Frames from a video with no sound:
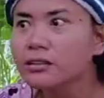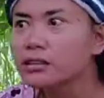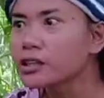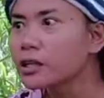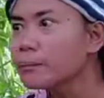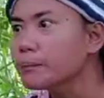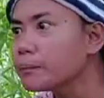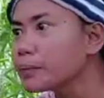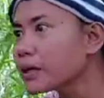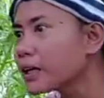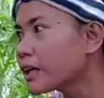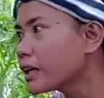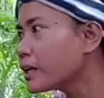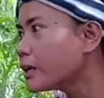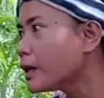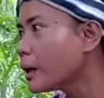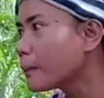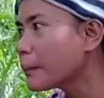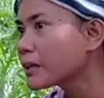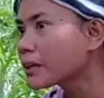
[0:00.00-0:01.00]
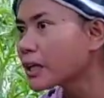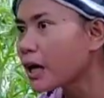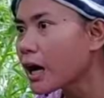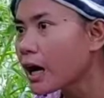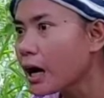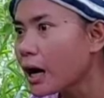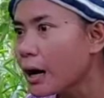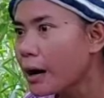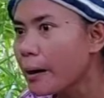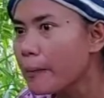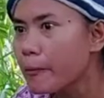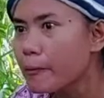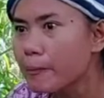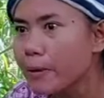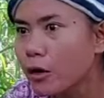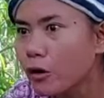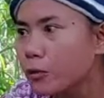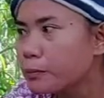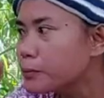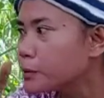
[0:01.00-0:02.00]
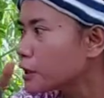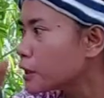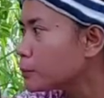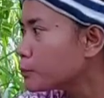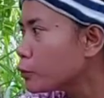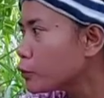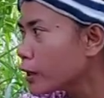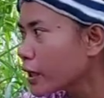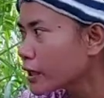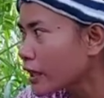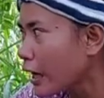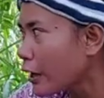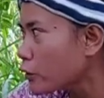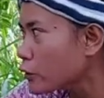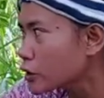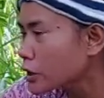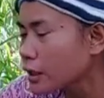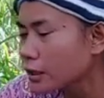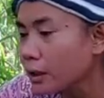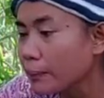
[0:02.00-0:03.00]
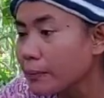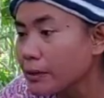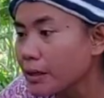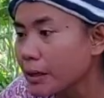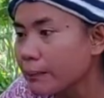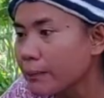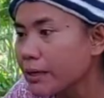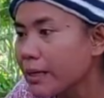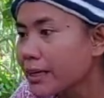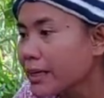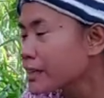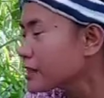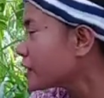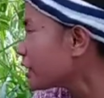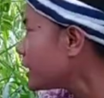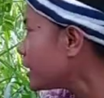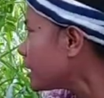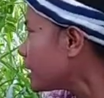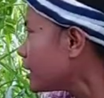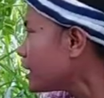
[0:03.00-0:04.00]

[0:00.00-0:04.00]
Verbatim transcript: siyempre dapat uh, mag-observe muna tayo sa tabi-tabi kasi